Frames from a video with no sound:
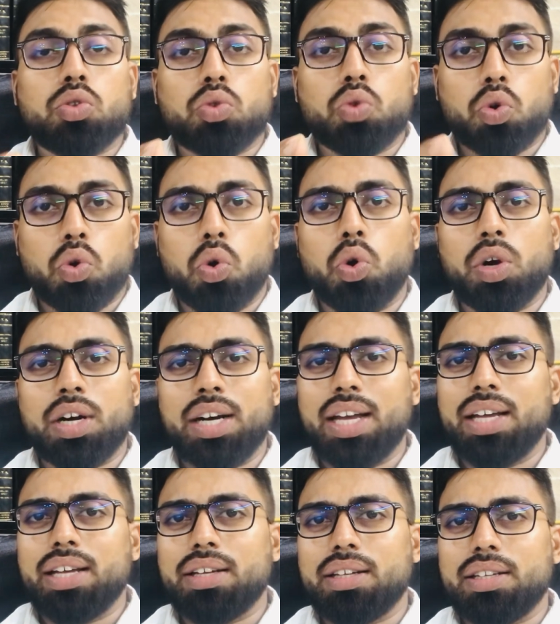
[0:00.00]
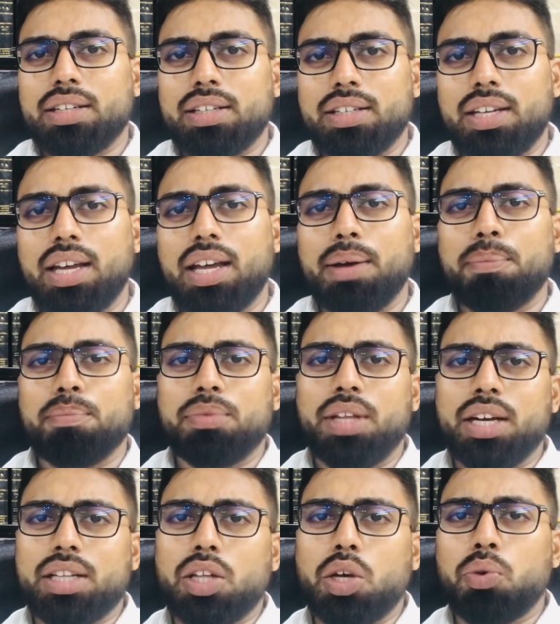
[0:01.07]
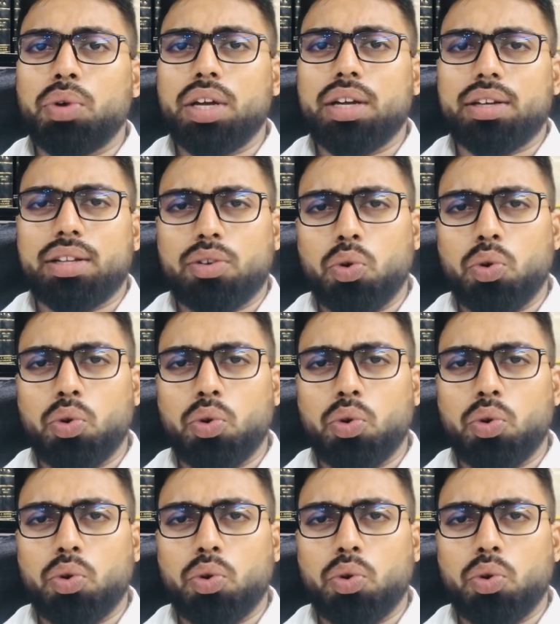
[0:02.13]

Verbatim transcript: तो कोर्ट ने ये देखते हुए